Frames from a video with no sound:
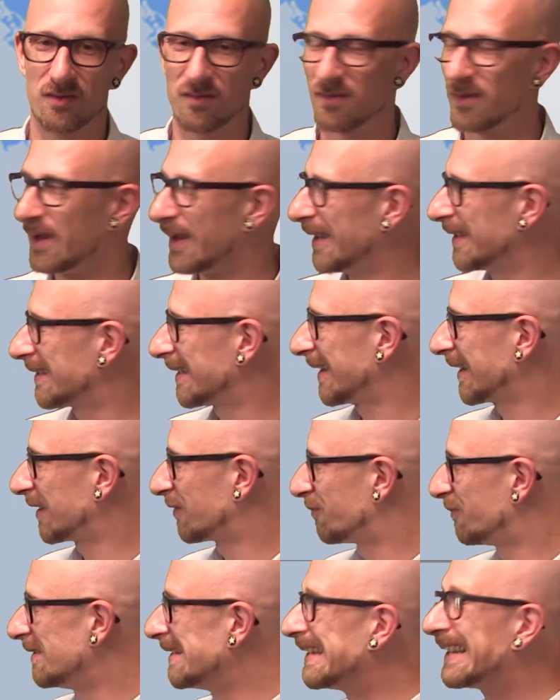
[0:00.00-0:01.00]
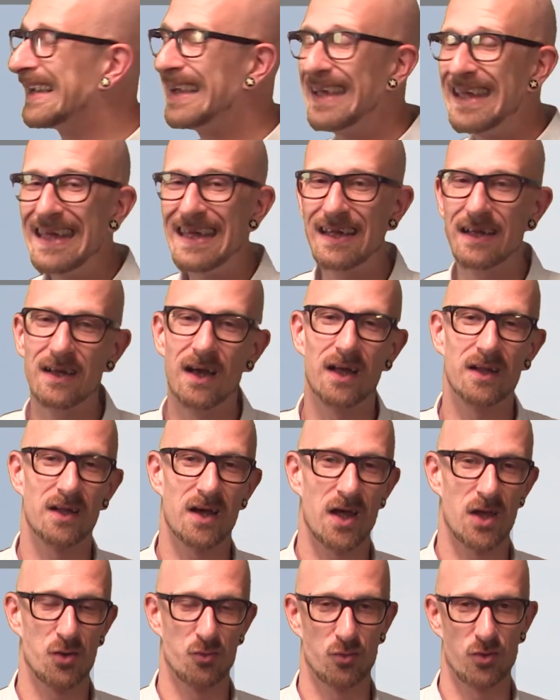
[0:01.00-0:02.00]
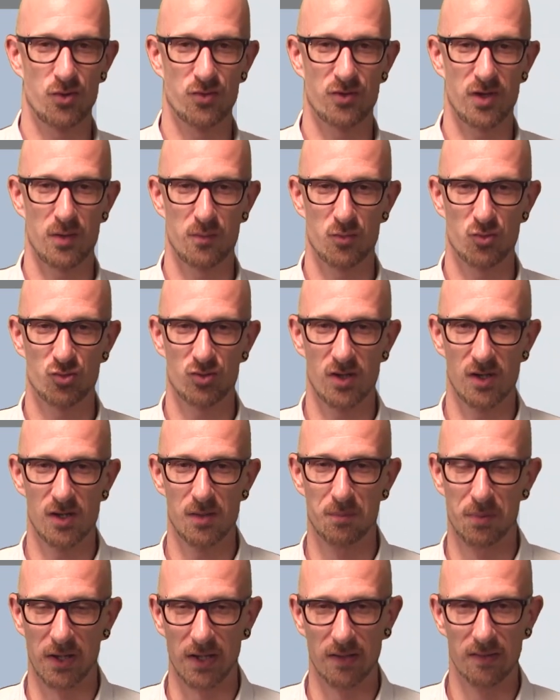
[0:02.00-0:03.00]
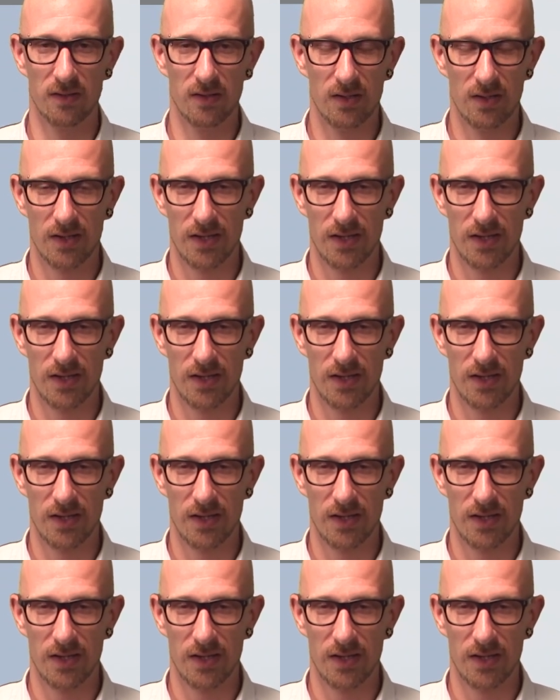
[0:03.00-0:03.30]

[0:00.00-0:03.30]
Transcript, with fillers: Zeit recht viel Regen an eine und dieselbe Stelle bringen,